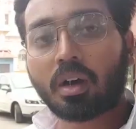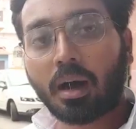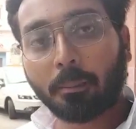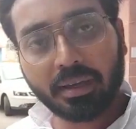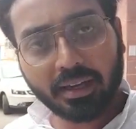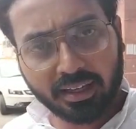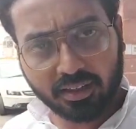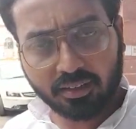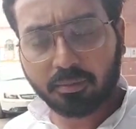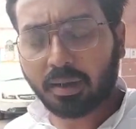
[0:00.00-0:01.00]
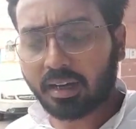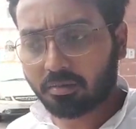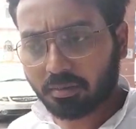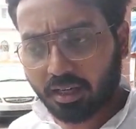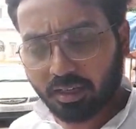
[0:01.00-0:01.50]
हम भी आएंगे बाद
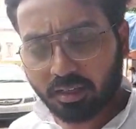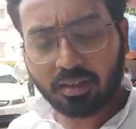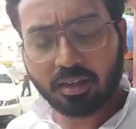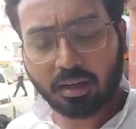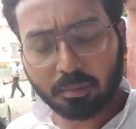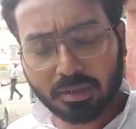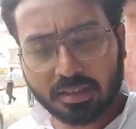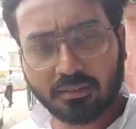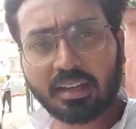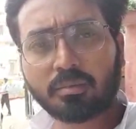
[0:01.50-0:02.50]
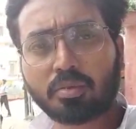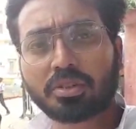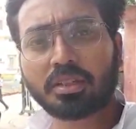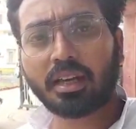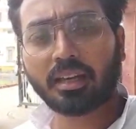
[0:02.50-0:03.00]
में आएंगे हम भी सवाल
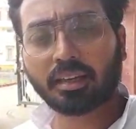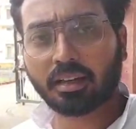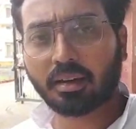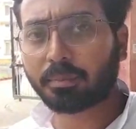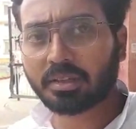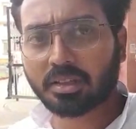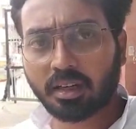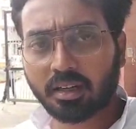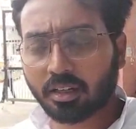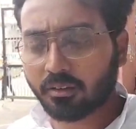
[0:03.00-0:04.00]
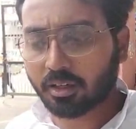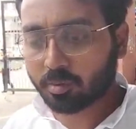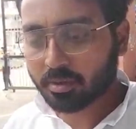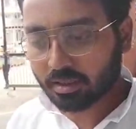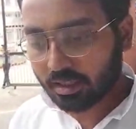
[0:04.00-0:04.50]
पूछने आएंगे हम पीछे हटने
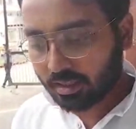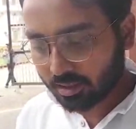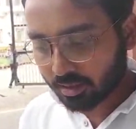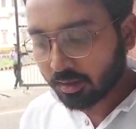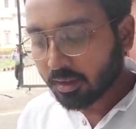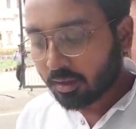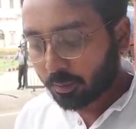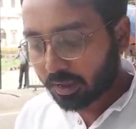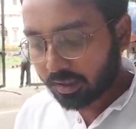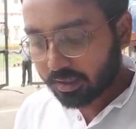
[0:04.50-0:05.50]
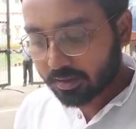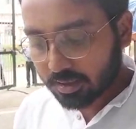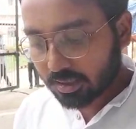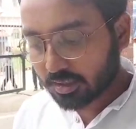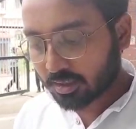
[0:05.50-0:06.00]
वालों में से नहीं हैं मगर एस
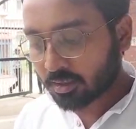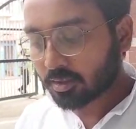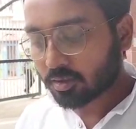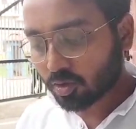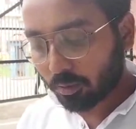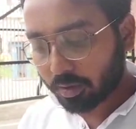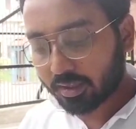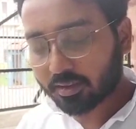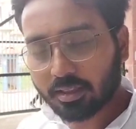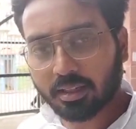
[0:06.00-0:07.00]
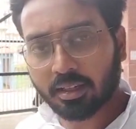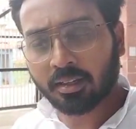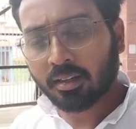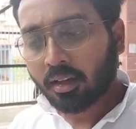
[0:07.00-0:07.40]
e जो अभ्यर्थी हैं